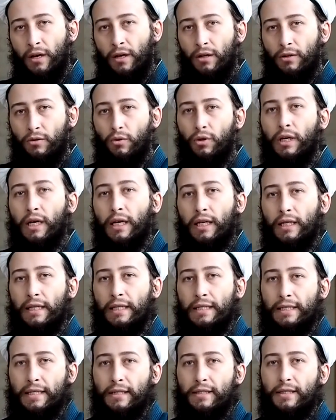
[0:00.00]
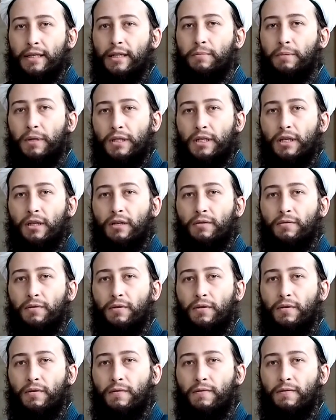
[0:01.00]
той границы, тех пределов,
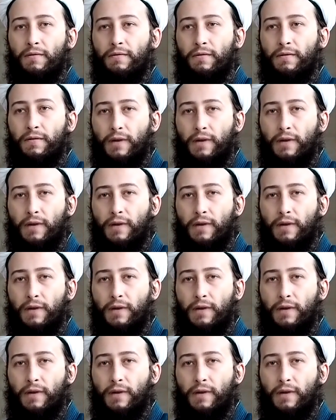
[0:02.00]
в